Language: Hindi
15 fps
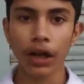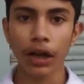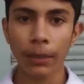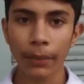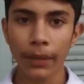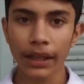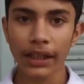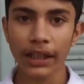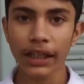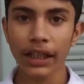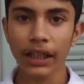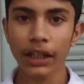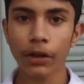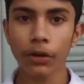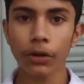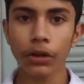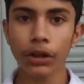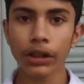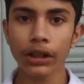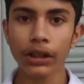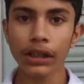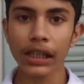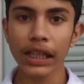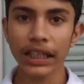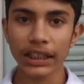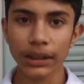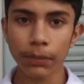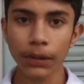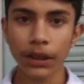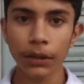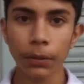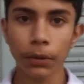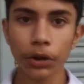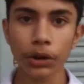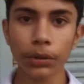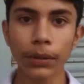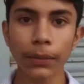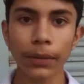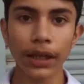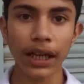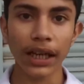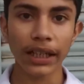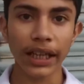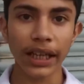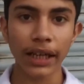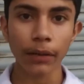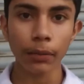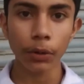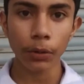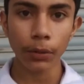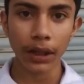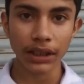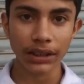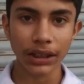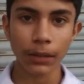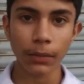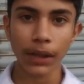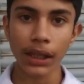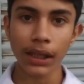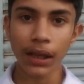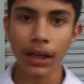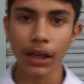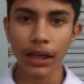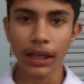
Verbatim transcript: और मैंने ये रिकॉर्ड लेग स्प्लिट पोज में बनाया है भूमासन में